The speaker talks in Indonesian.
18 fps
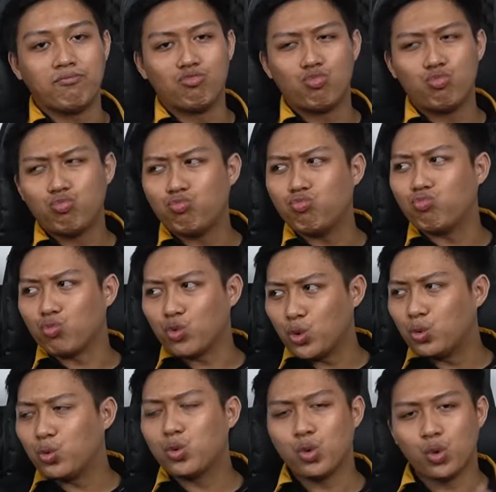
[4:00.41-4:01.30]

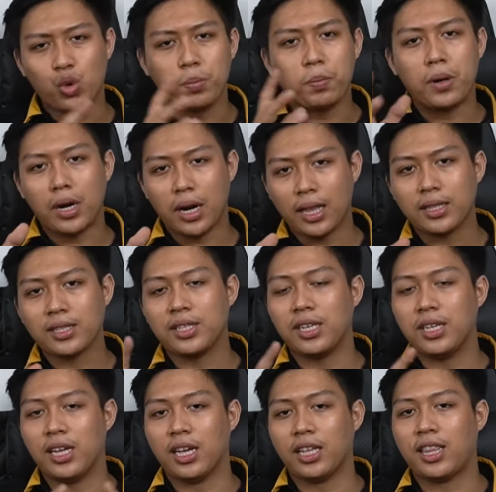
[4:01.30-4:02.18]
hmm cukup berat
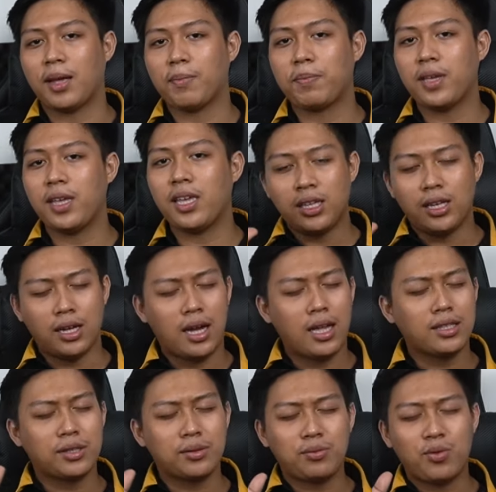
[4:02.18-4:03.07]
sih ya. Tapi
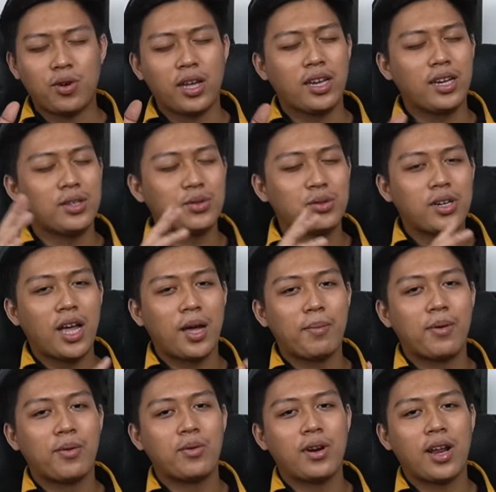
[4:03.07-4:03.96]
ingat semua ini sudah
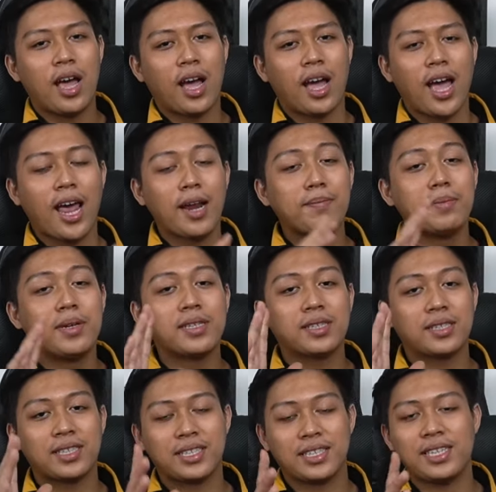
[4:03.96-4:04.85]
menggunakan
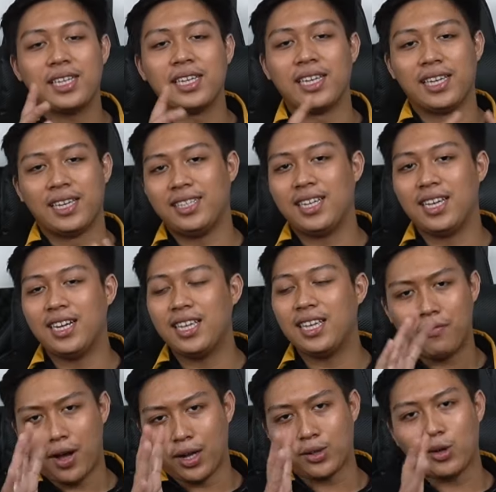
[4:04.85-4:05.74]
besi.
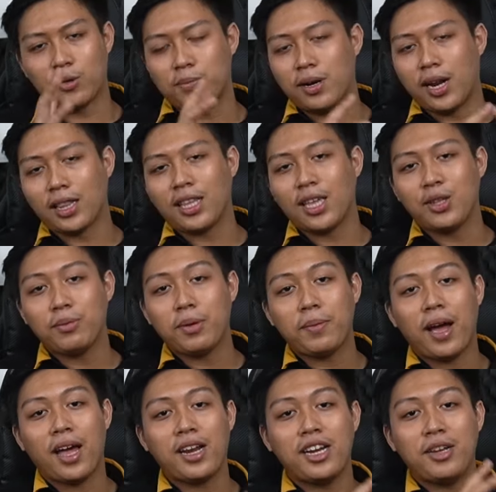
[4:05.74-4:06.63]
Jadi faktor beratnya itu
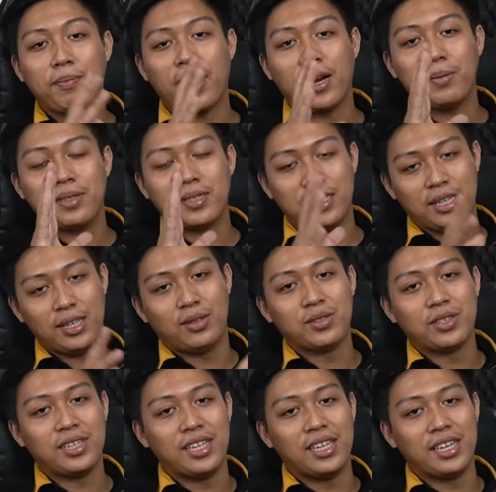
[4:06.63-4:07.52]
memang ada pada besi
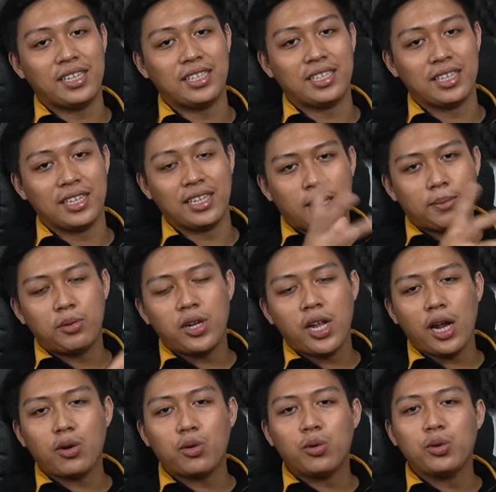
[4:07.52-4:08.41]
itu sendiri sih.
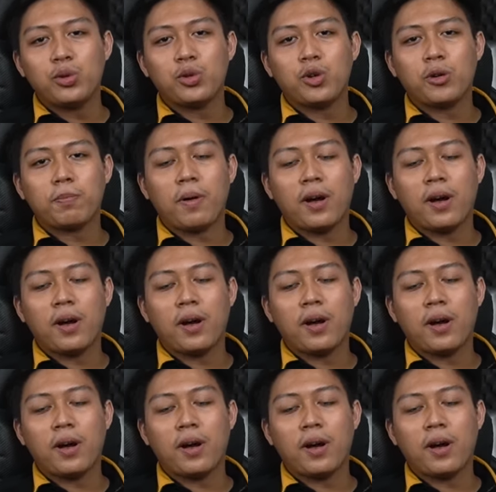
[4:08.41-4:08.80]
Kemudian untuk